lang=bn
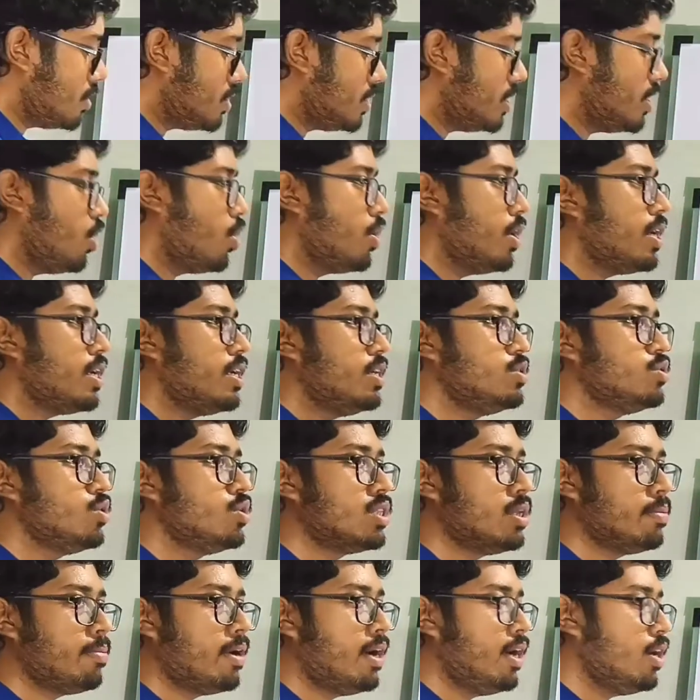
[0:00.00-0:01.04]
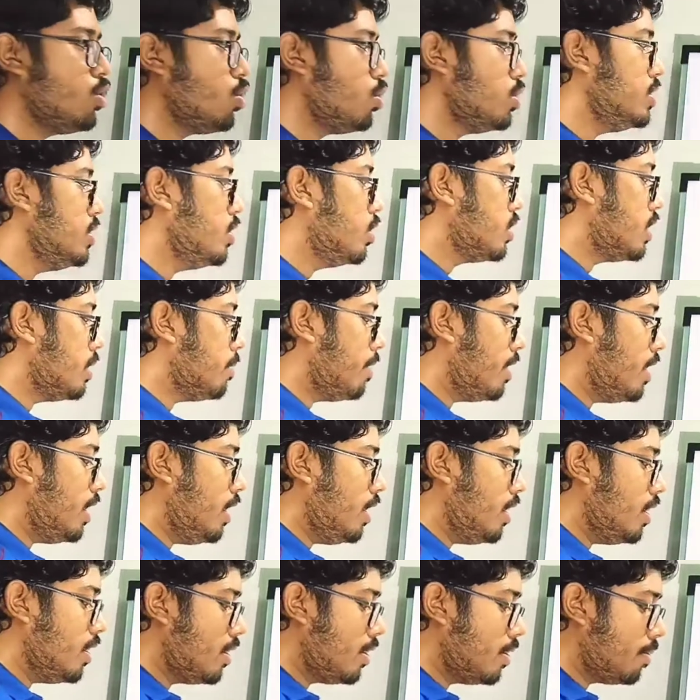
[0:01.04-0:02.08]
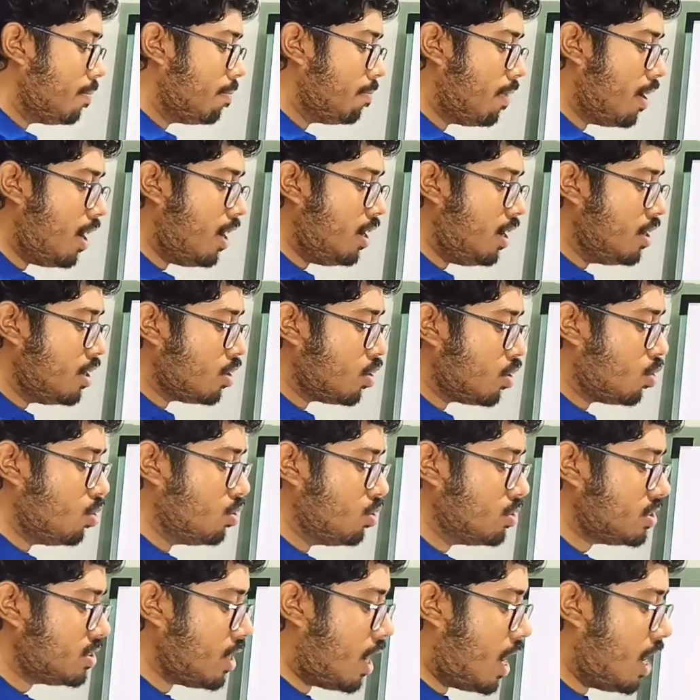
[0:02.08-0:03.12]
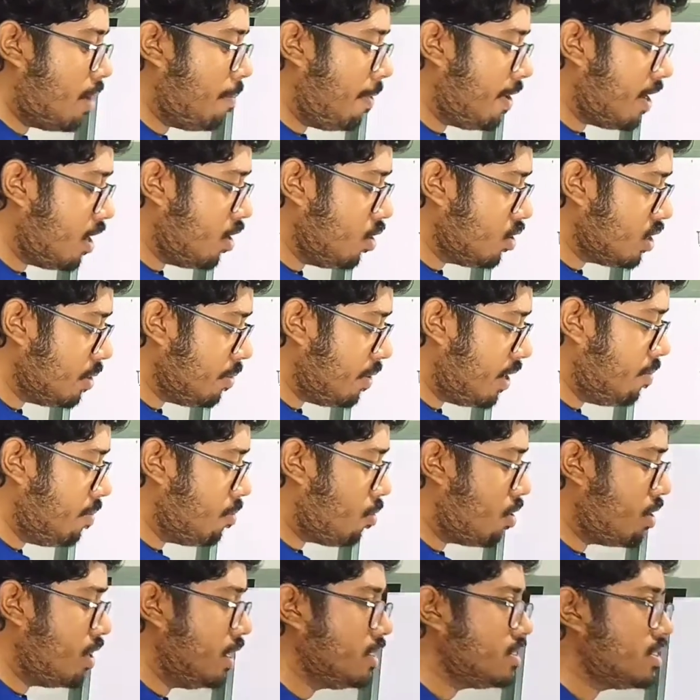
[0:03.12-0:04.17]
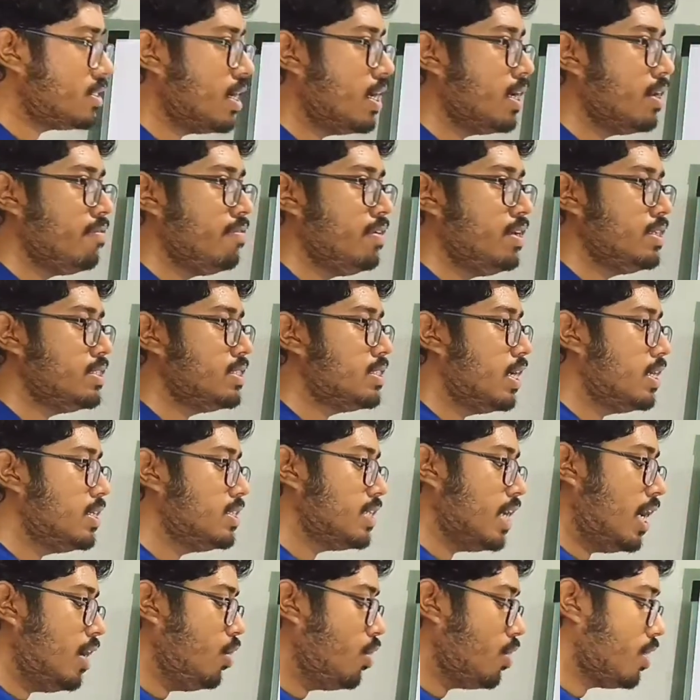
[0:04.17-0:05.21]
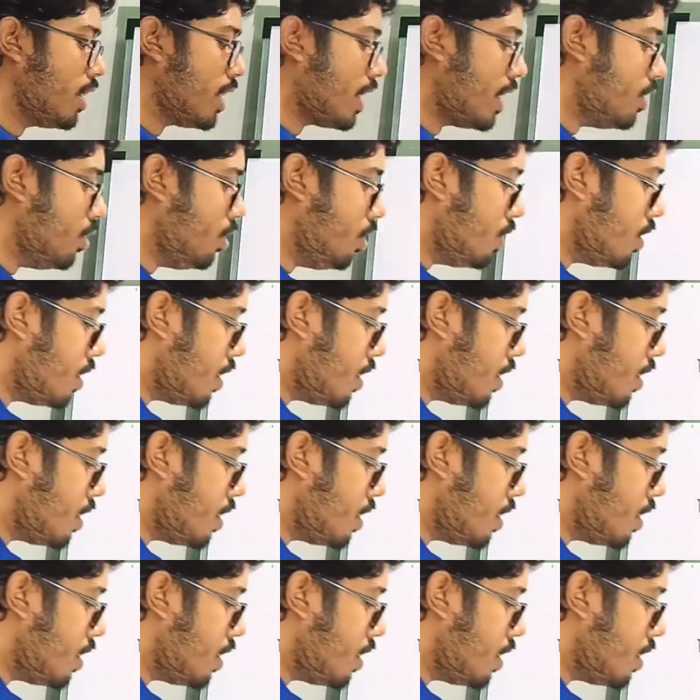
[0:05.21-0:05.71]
সেটা অনেক কিছু হতে পারে ডোজি হতে পারে বা কোনো স্টার প্যাটার্ন হতে পারে মর্নিং স্টার ইভিনিং স্টার যাই হোক না কেন